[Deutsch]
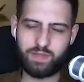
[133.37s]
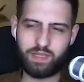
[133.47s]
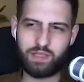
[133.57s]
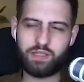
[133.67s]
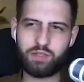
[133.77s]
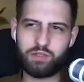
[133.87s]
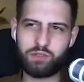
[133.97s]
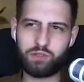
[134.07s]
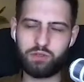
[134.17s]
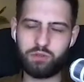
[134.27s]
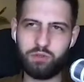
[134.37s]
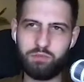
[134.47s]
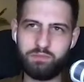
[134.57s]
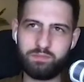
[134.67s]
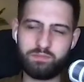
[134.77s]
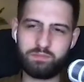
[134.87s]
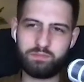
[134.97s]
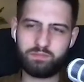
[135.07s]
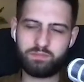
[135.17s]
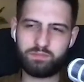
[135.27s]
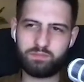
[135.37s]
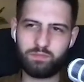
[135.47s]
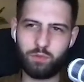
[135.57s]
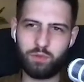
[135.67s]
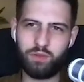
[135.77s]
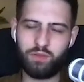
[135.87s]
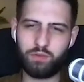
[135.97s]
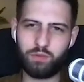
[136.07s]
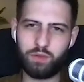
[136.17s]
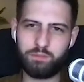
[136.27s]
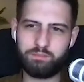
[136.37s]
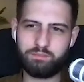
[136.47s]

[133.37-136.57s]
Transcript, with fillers: 10.000 Euro über Instagram.